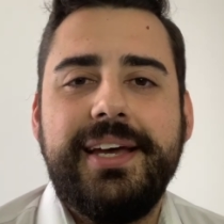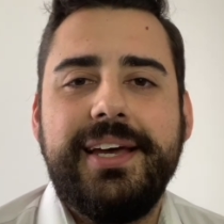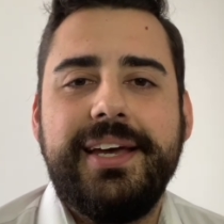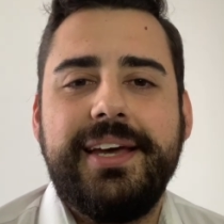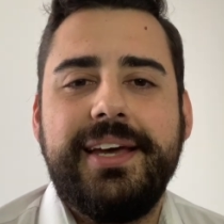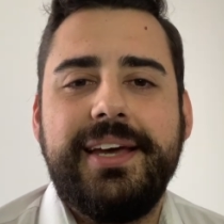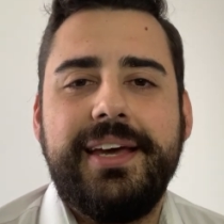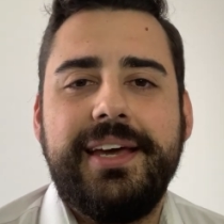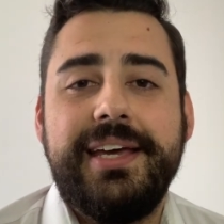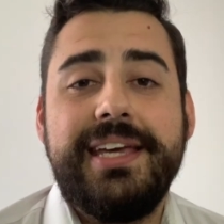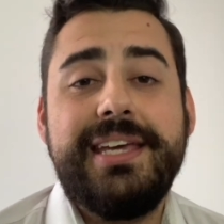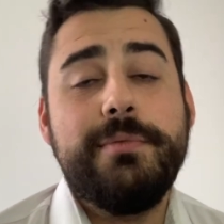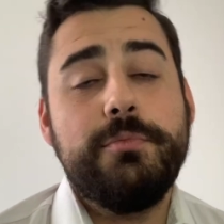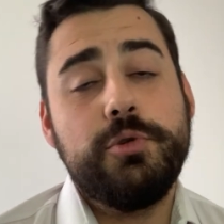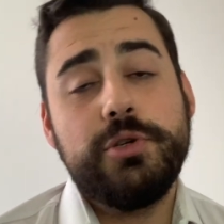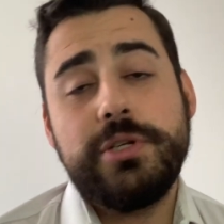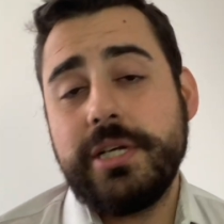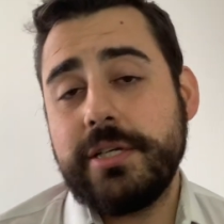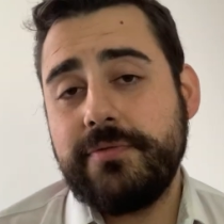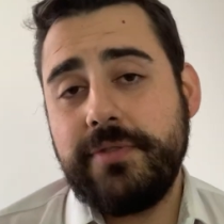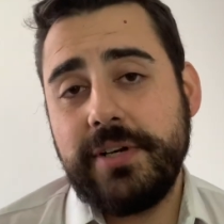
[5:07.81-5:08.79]
eh, y
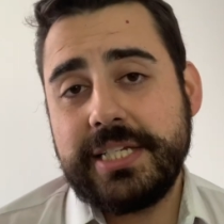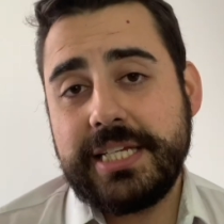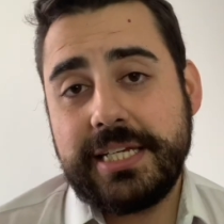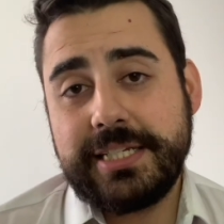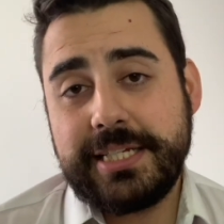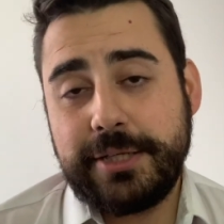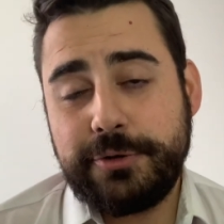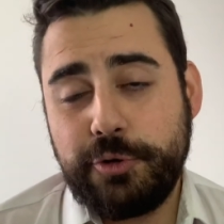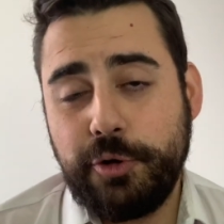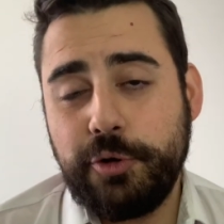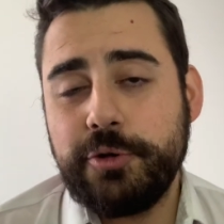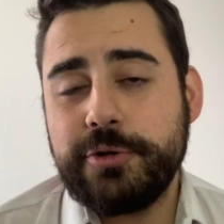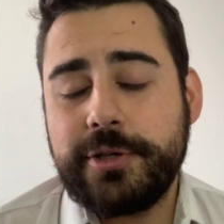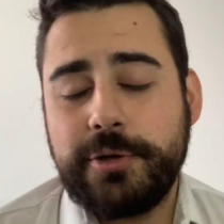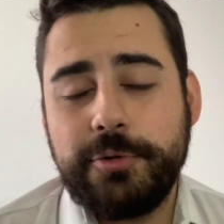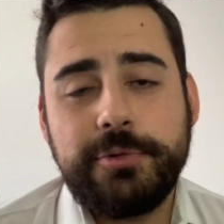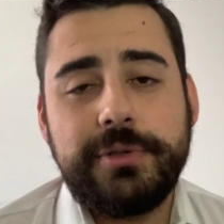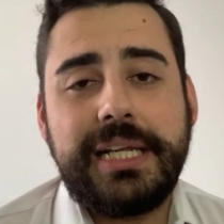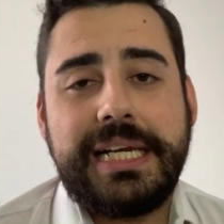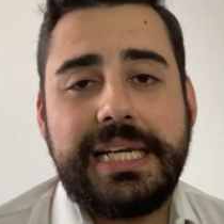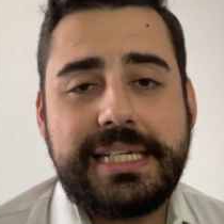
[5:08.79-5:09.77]
muchas felicidades a todos los
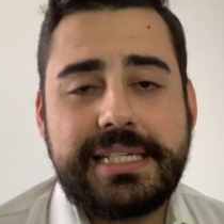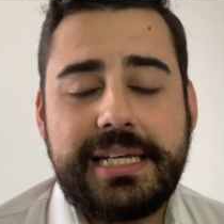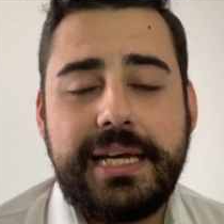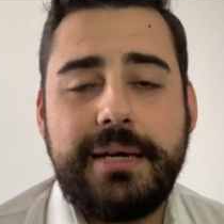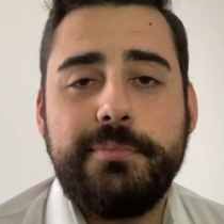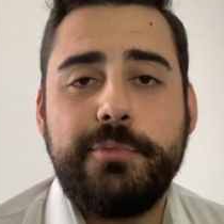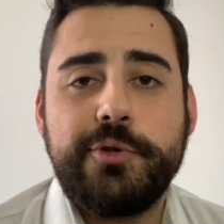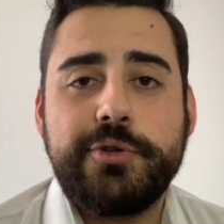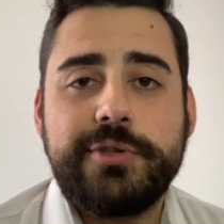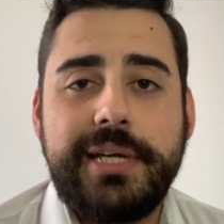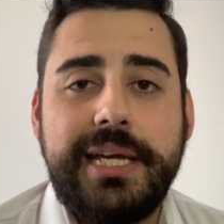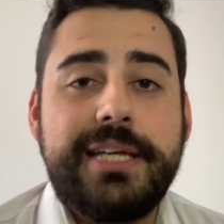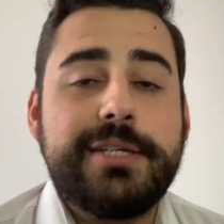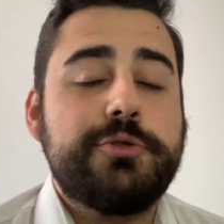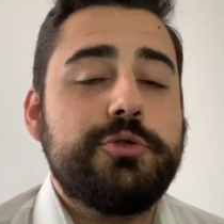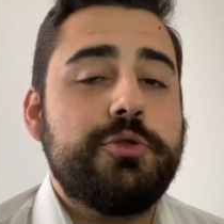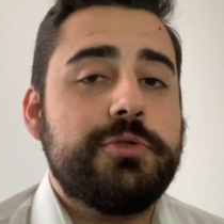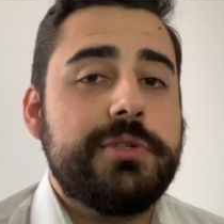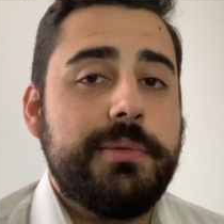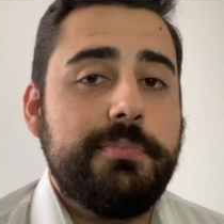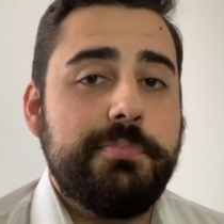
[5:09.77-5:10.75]
que utilizamos
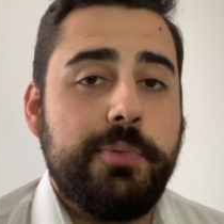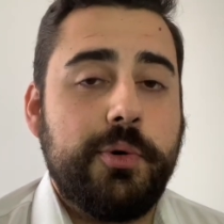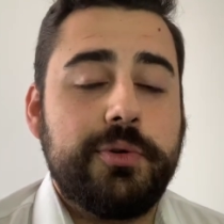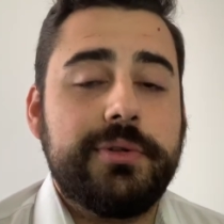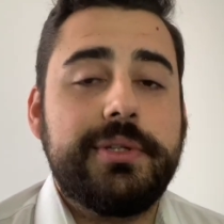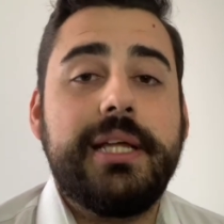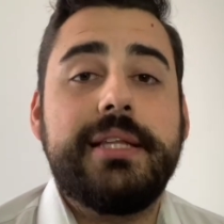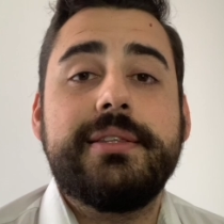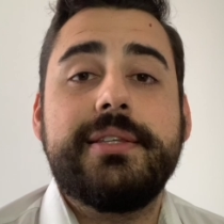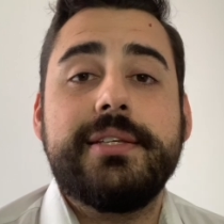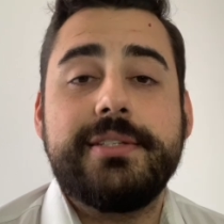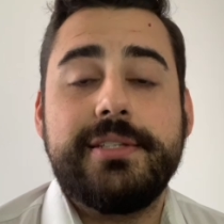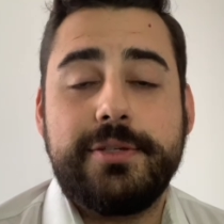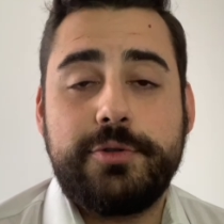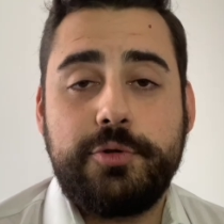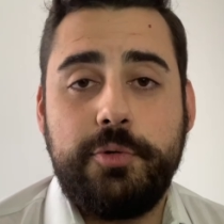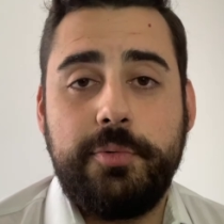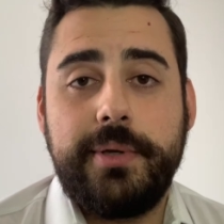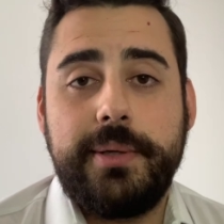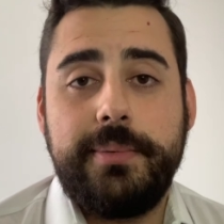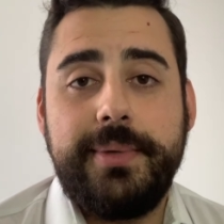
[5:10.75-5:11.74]
estos importantes
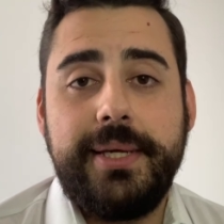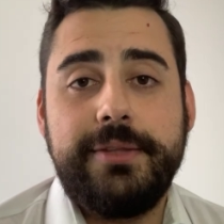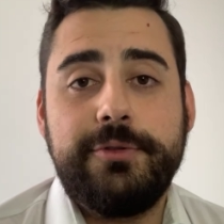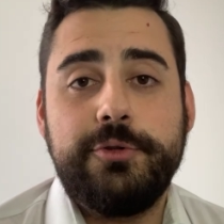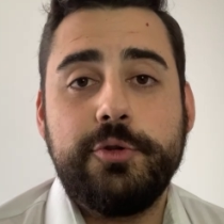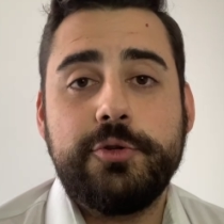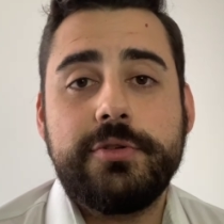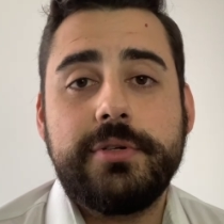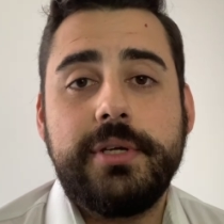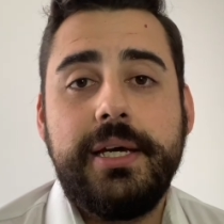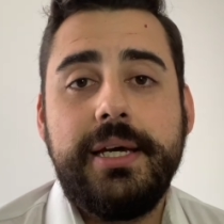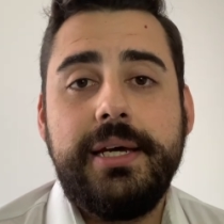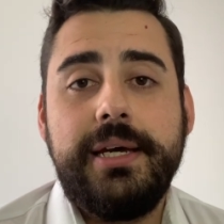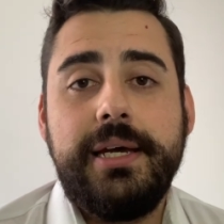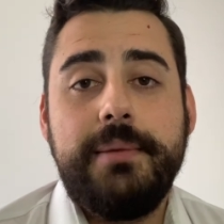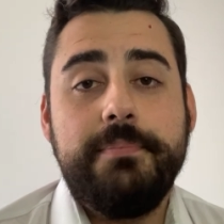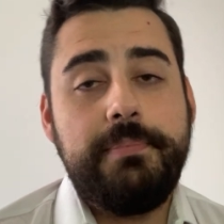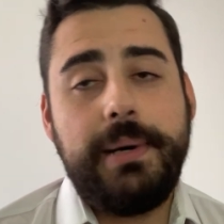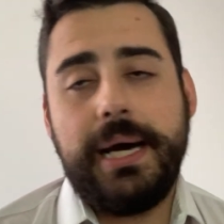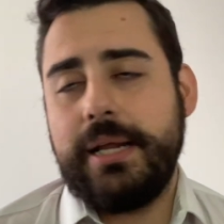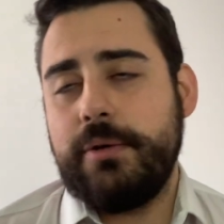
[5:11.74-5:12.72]
descubrimientos
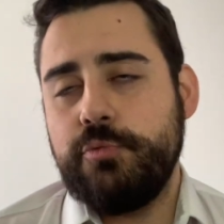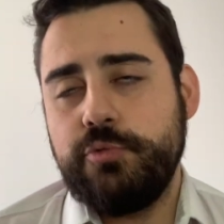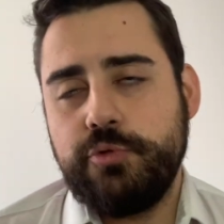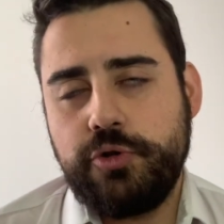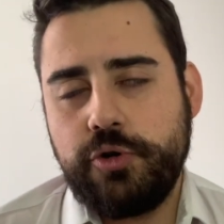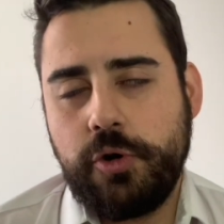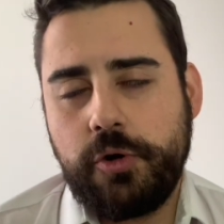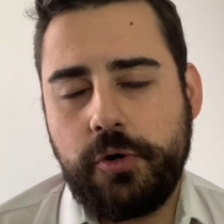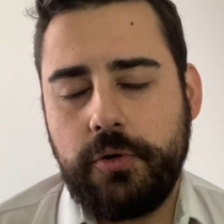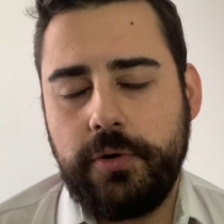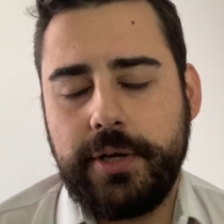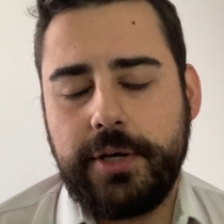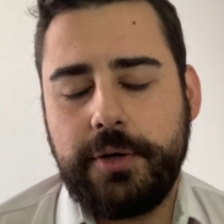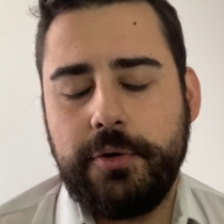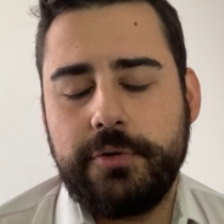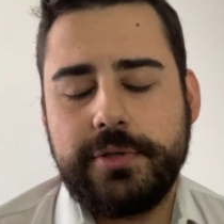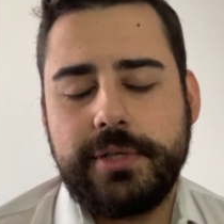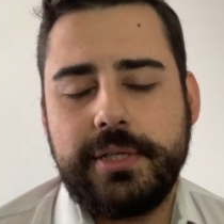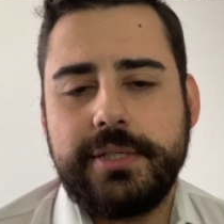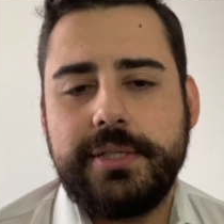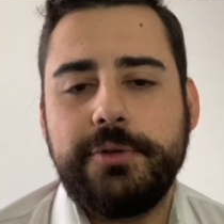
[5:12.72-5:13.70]
para un chorro de
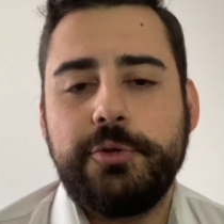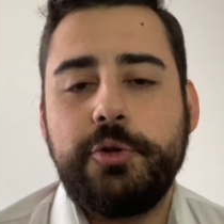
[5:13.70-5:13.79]
cosas.